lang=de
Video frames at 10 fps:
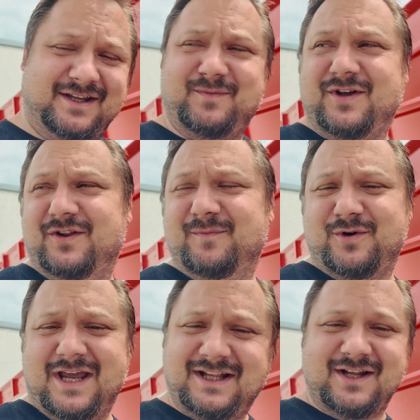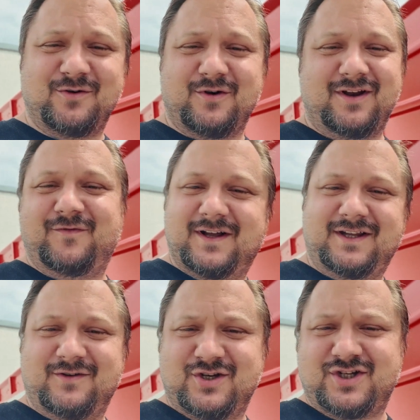Ich habe die anderen Projekte noch gar nicht
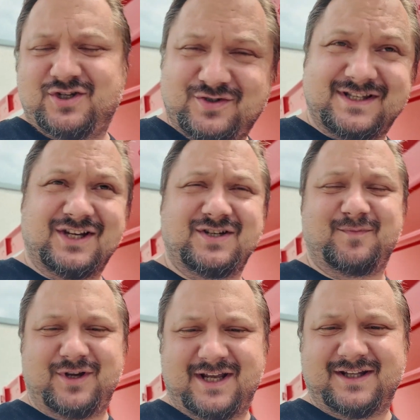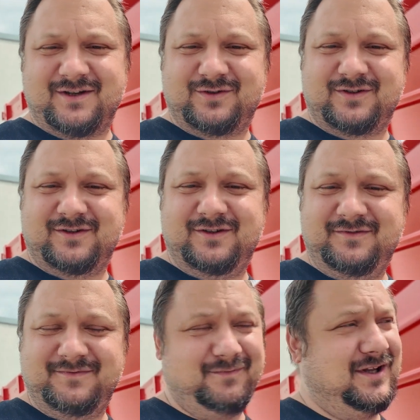fertig und es steht schon das nächste Projektauto da.
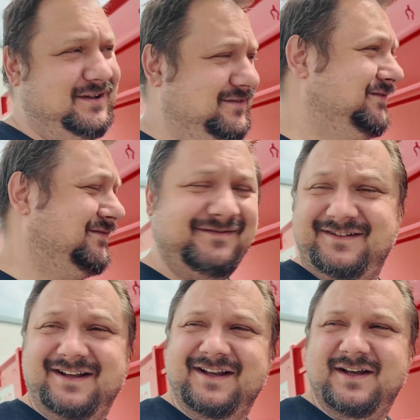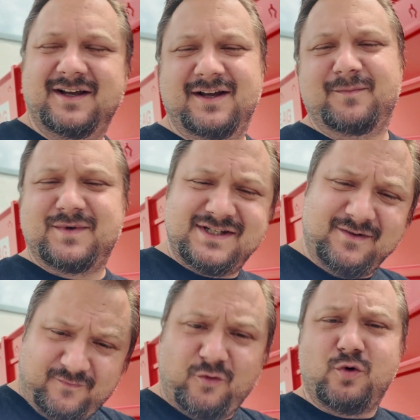Ich ein
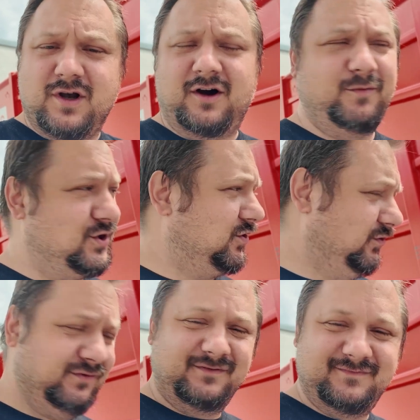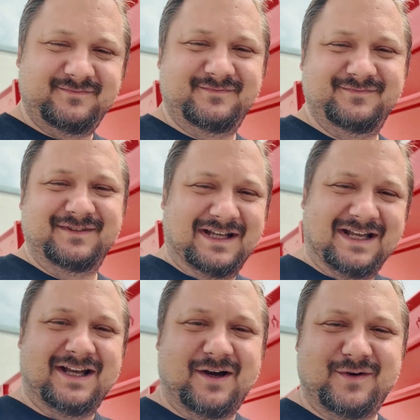bisschen Vogel habe ich schon,
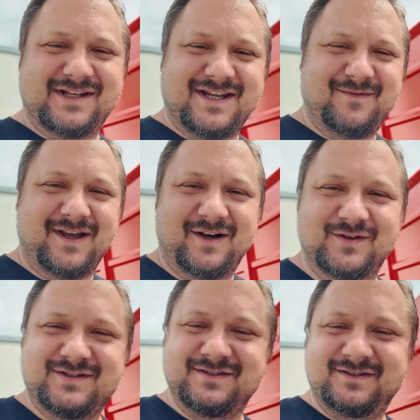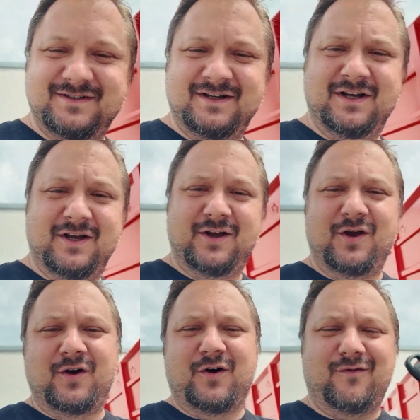aber das hebe ich aus.
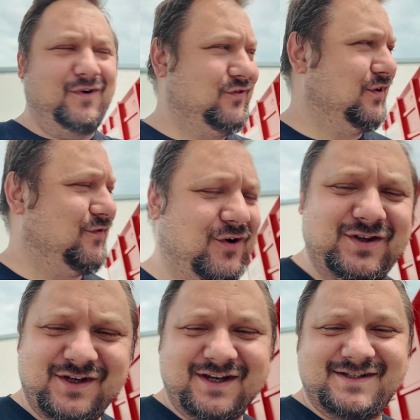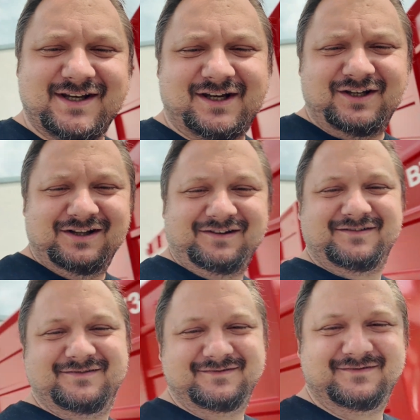Um was für ein Fahrzeug es sich handelt,